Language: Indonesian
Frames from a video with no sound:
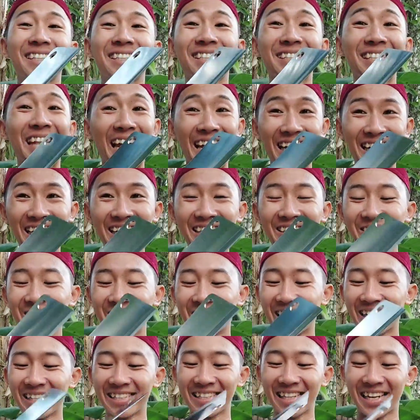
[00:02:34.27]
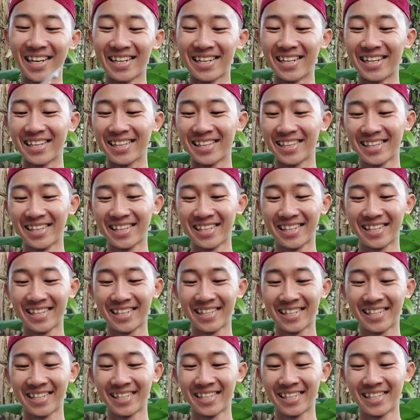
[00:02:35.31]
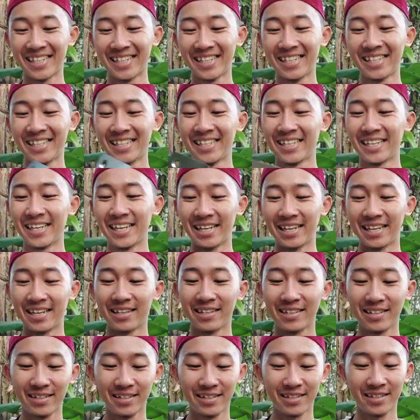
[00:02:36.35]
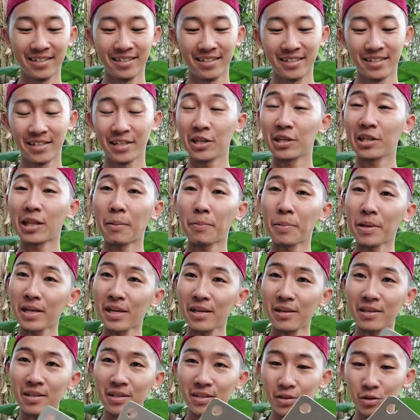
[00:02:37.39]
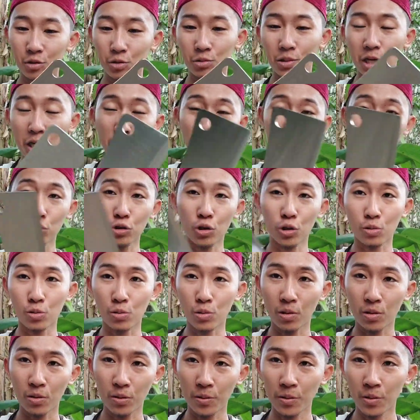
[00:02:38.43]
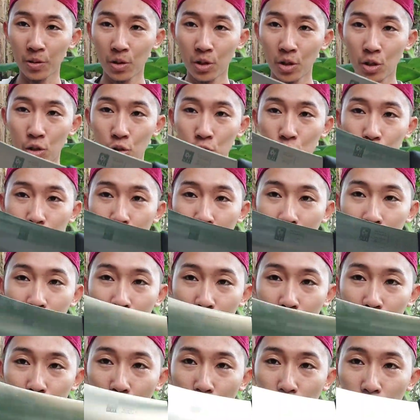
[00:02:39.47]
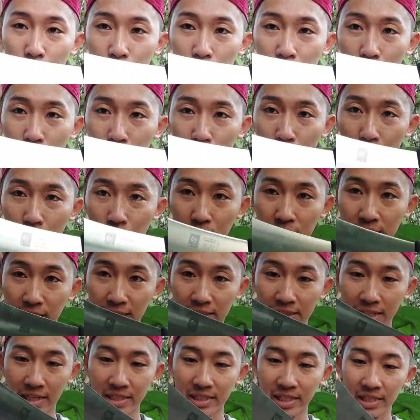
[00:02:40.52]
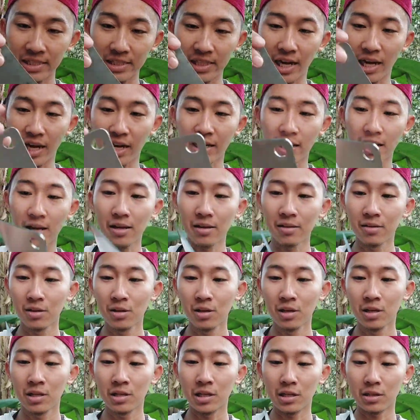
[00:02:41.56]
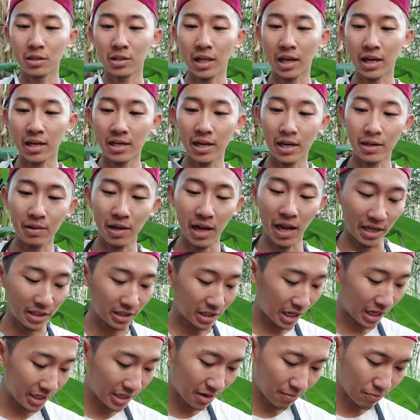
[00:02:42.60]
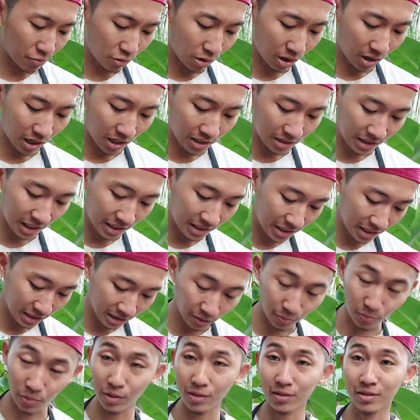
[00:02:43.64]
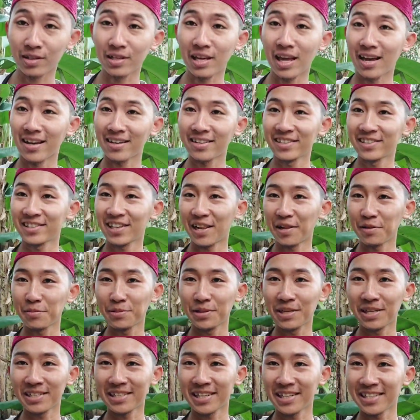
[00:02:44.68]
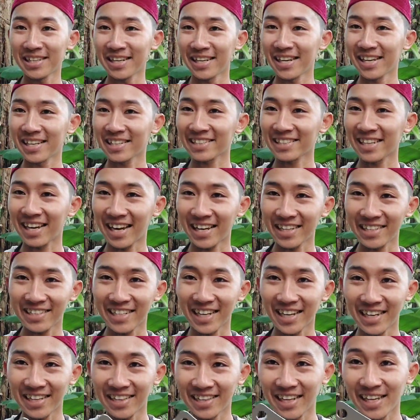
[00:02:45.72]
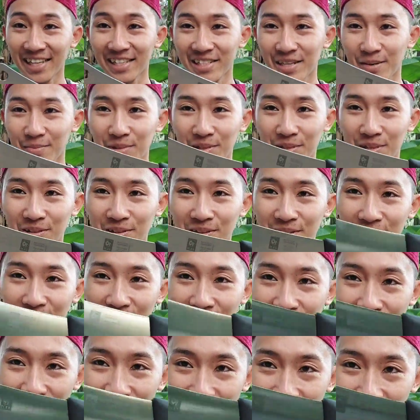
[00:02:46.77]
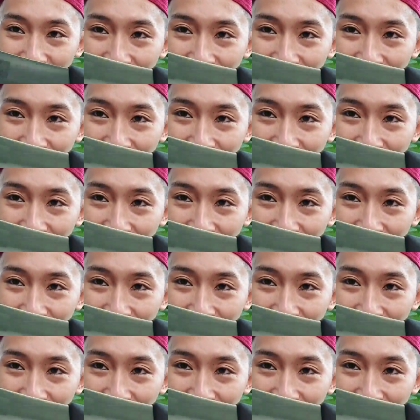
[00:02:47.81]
standar juga standar nah ya tapi ini sudah cocok dulu sudah cocok untuk cacah-cacah karena ya standar asalnya bukan asal yang seperti yang isel biasanya yang sangat-sangat tajam itu dulu ya